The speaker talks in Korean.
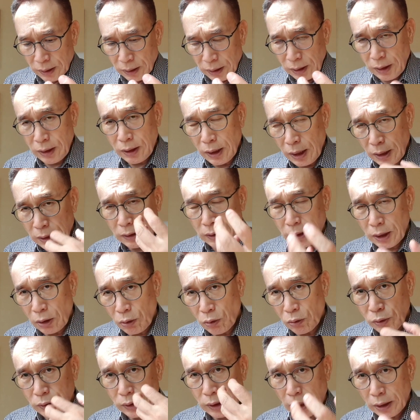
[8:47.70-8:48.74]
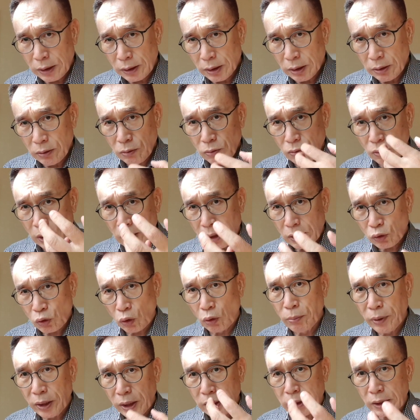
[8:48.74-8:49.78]
이러한 새로운 생성과
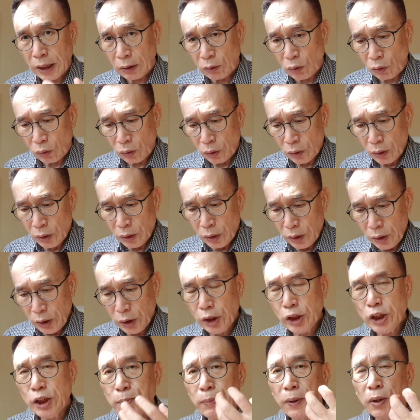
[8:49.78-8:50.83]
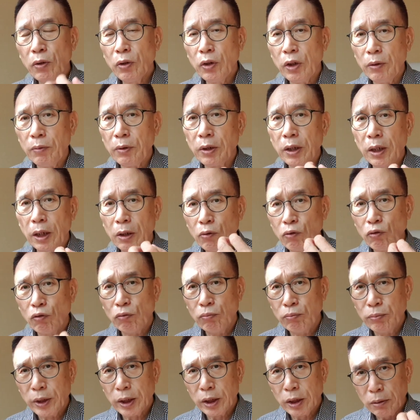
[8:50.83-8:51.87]
소멸의 작용, 이것이 바로 인간
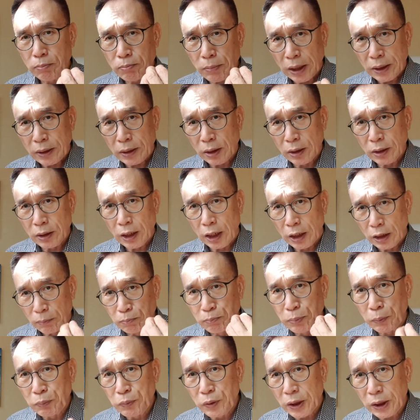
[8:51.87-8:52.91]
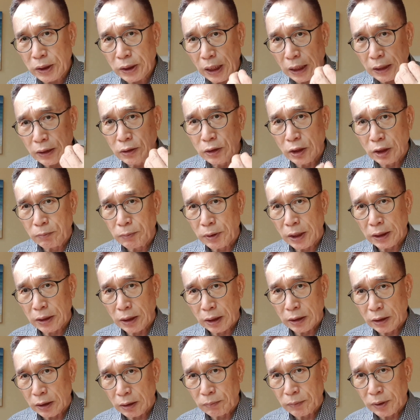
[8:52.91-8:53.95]
운명을 만들어내는 법칙이라는 의미가
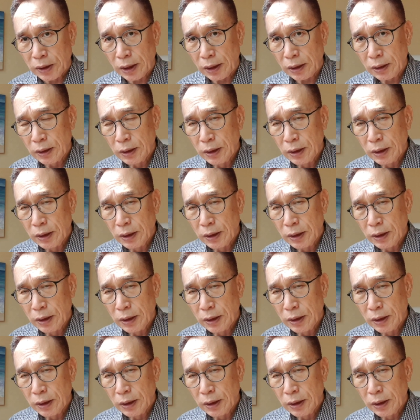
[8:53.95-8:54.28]
되는 겁니다.